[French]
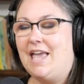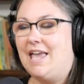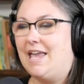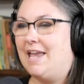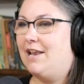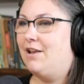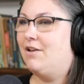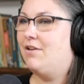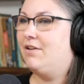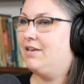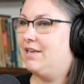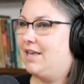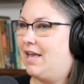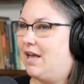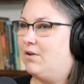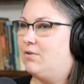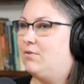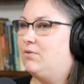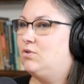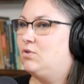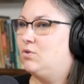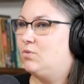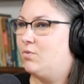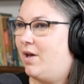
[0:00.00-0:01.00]
Et là,
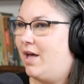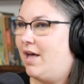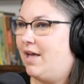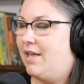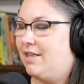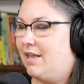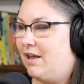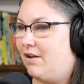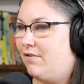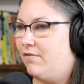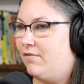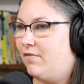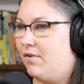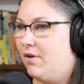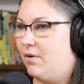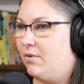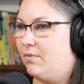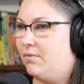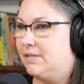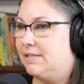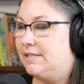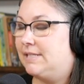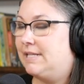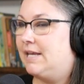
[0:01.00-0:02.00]
Caro, toi, dans le
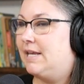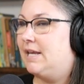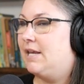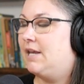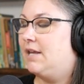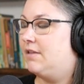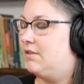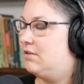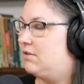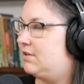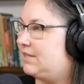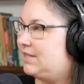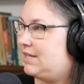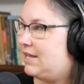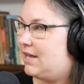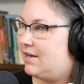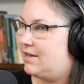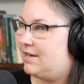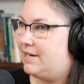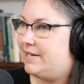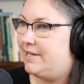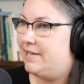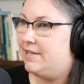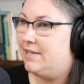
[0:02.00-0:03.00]
fond, tu sais, là, tu es en
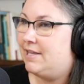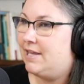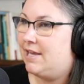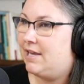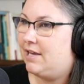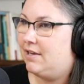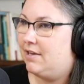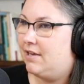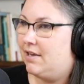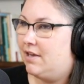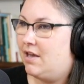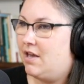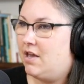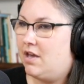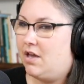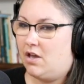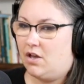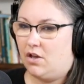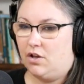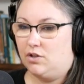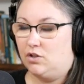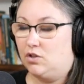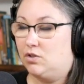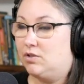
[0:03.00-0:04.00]
clinique,
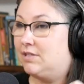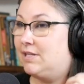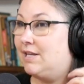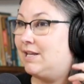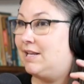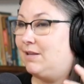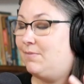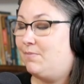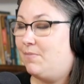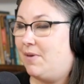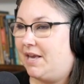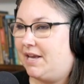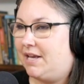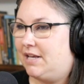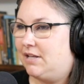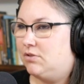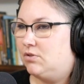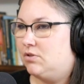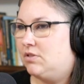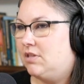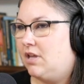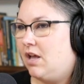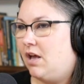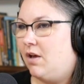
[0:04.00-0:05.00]
euh, tu t'es libéré
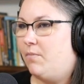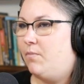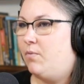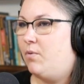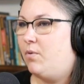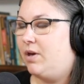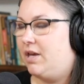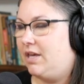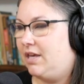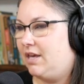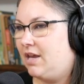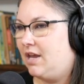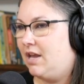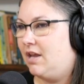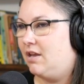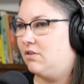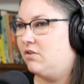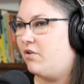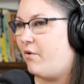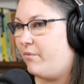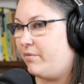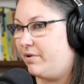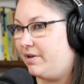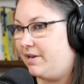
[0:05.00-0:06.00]
du temps pour écrire
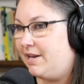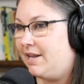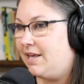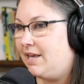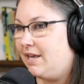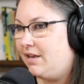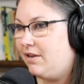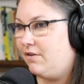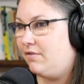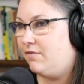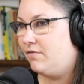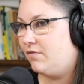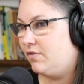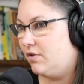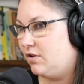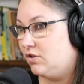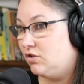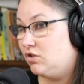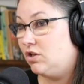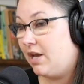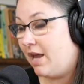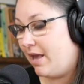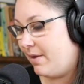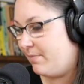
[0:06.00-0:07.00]
ton livre, euh,
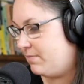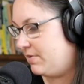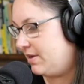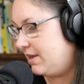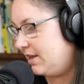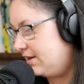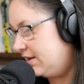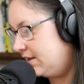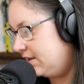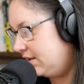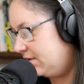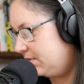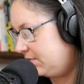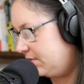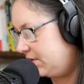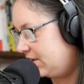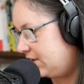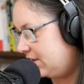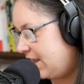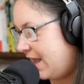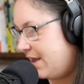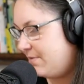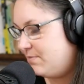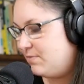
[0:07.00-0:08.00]
je rappelle, hein,
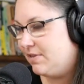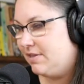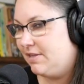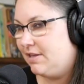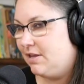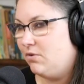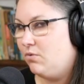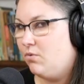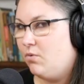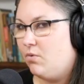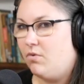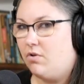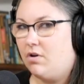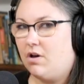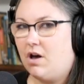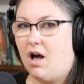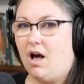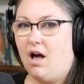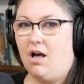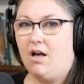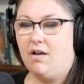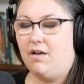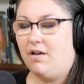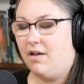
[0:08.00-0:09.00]
euh, Habiter nos
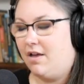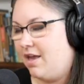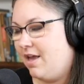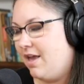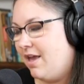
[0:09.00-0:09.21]
corps